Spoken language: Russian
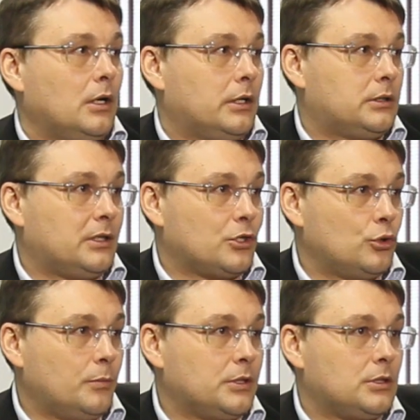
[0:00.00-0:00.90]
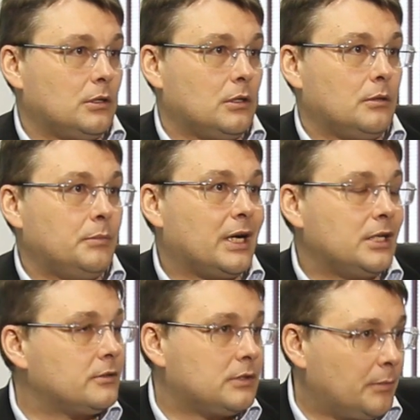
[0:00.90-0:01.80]
Это должно быть э,
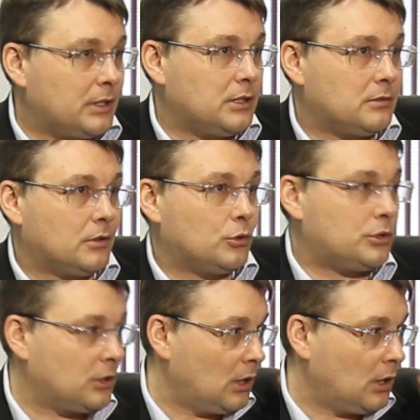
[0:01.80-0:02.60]
механизм взаимодействия, то есть